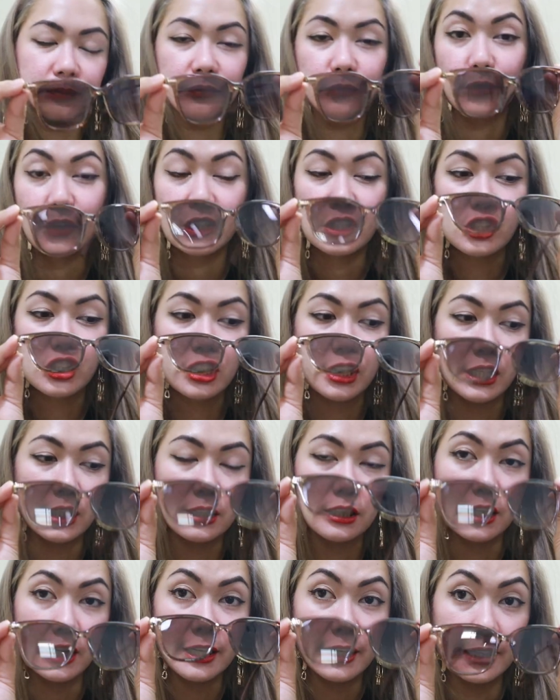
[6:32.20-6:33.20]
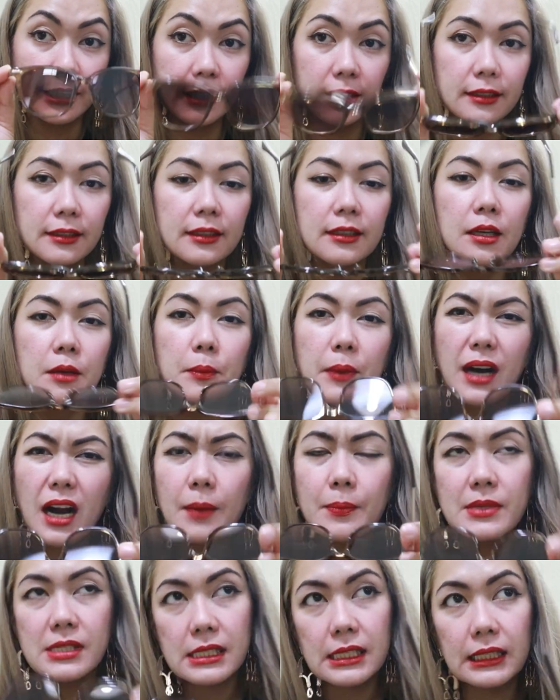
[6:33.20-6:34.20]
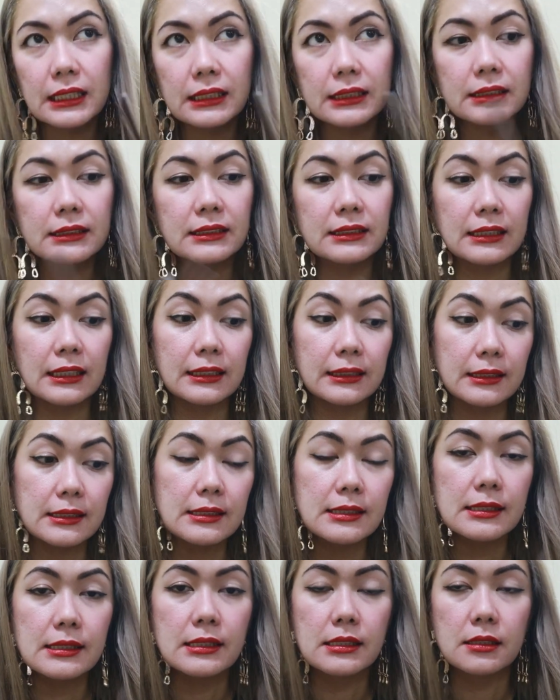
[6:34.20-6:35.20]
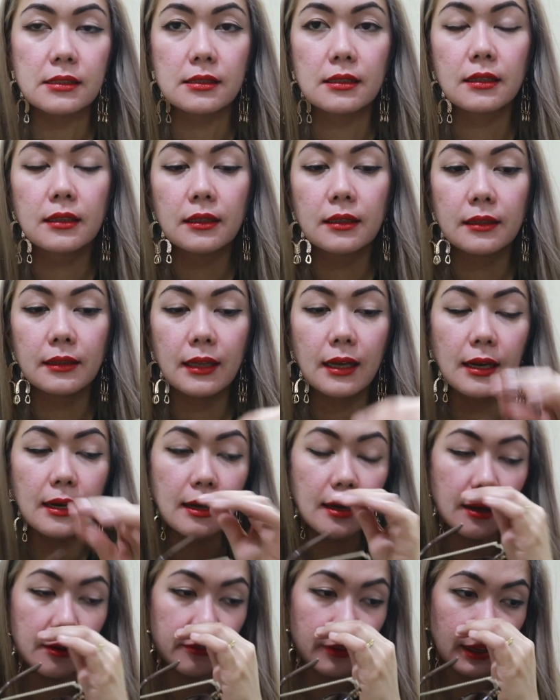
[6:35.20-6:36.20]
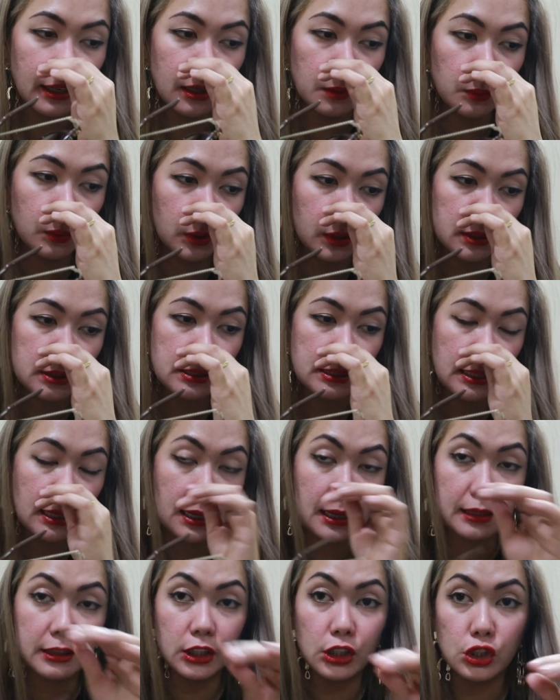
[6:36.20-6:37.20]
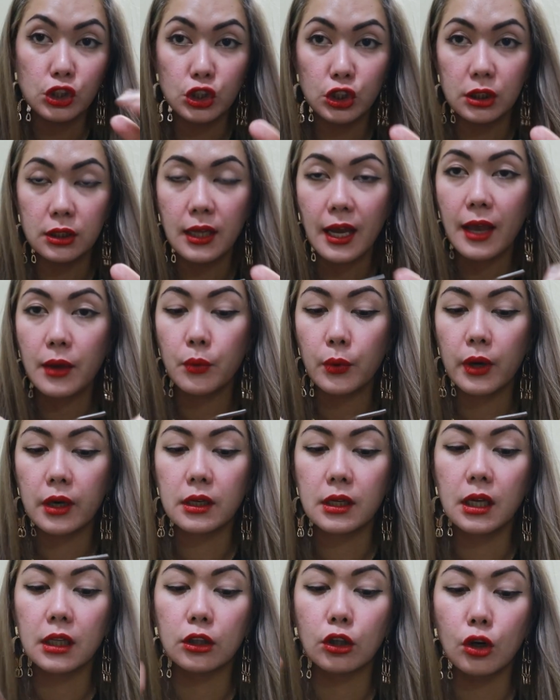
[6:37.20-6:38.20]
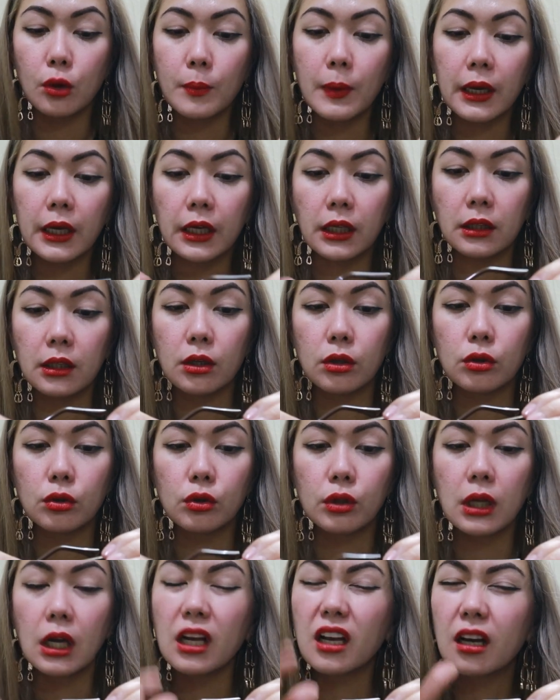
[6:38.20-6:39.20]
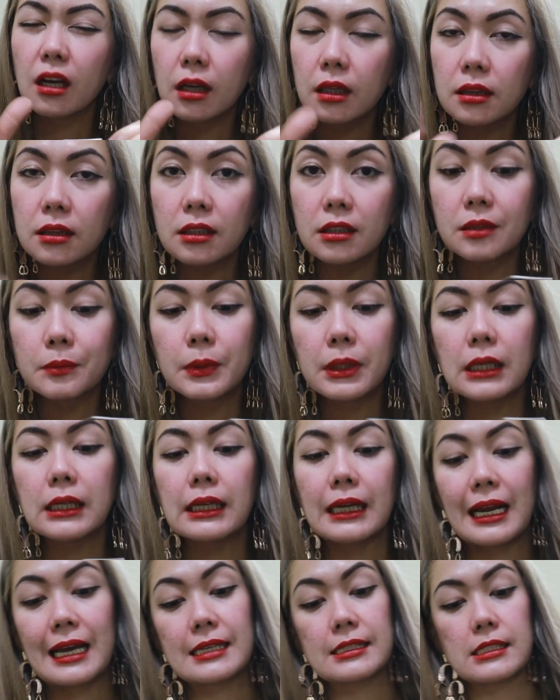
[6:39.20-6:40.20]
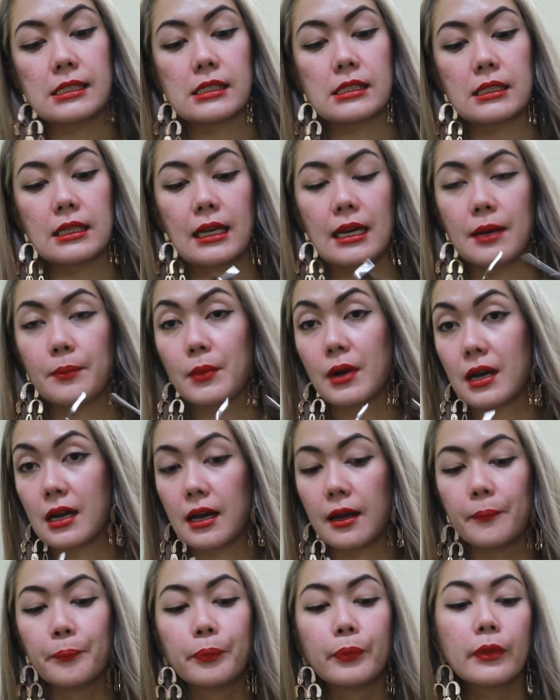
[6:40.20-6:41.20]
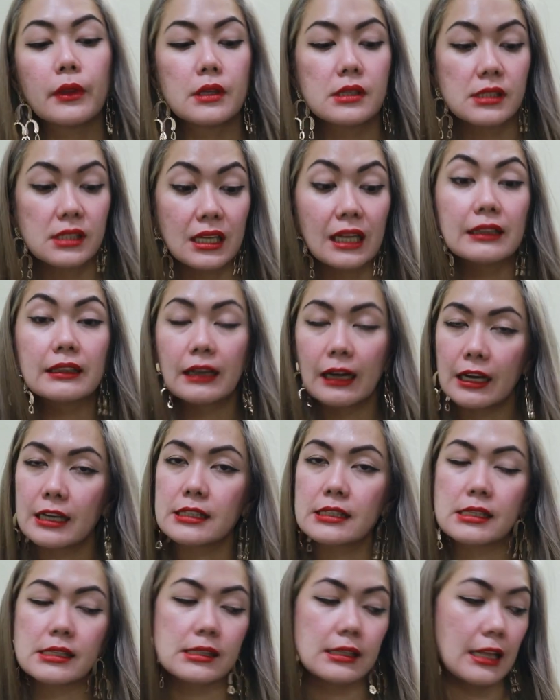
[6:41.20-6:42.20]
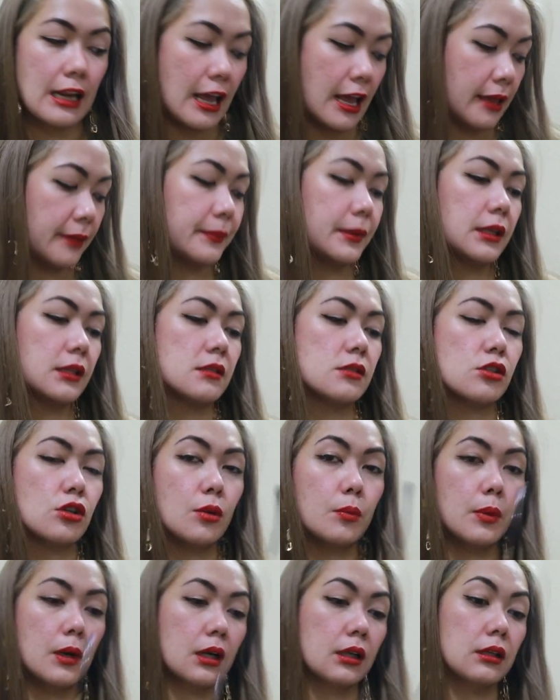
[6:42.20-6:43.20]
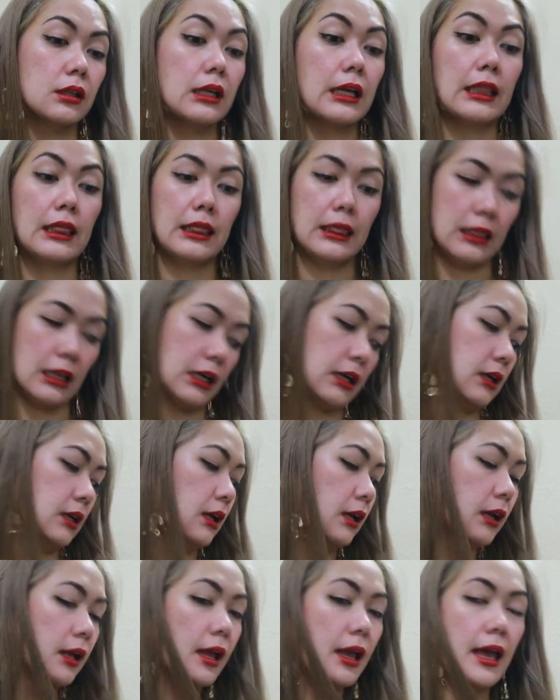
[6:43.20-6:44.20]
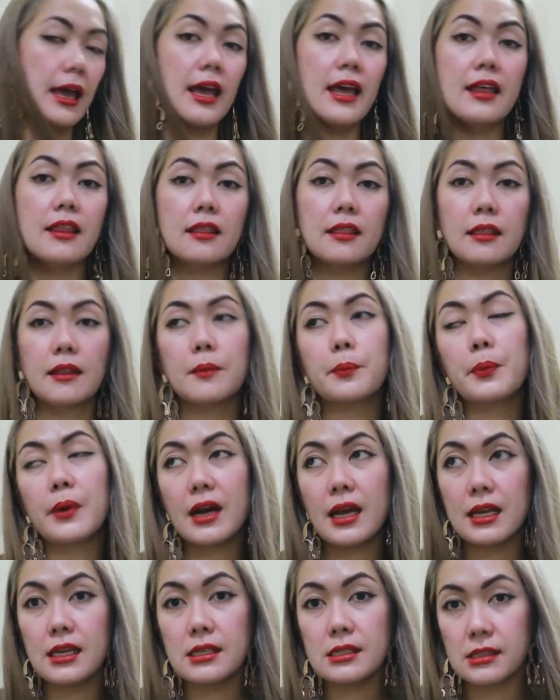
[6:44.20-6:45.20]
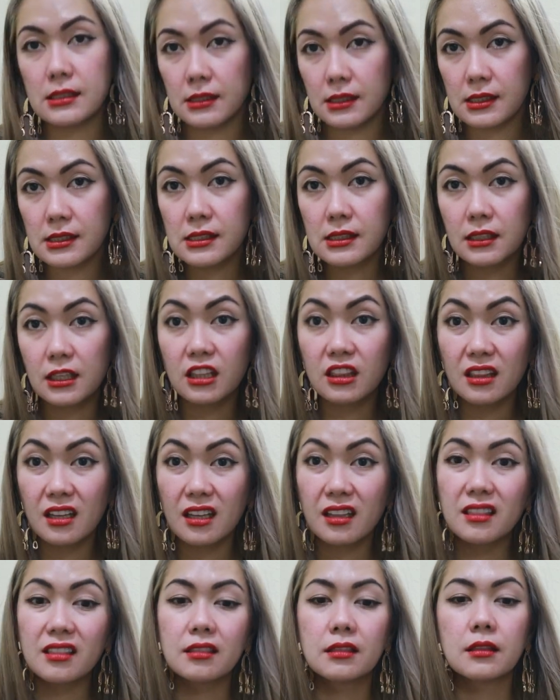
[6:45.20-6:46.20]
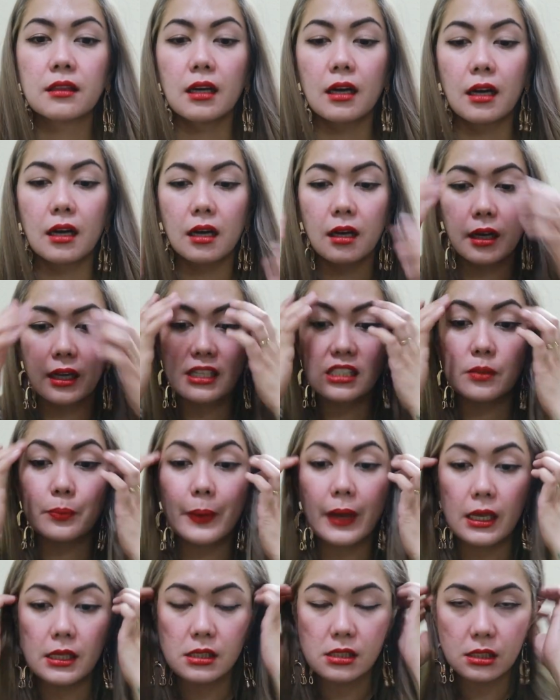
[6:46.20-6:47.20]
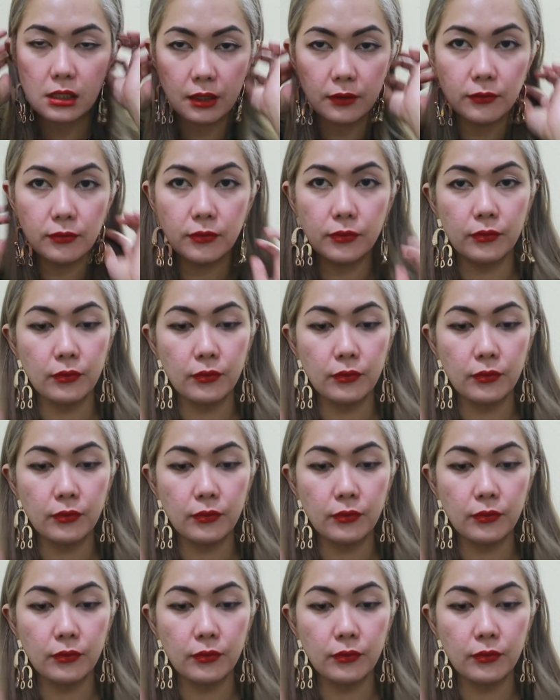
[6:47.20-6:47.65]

pwede siyang itry. Marami silang sunnies na available sa tgniwear.com. Makikita nyo doon. Ang gaganda ng mga glasses nila, mga sunglasses nila, I mean, sobrang ganda. And the price is not that uh, expensive.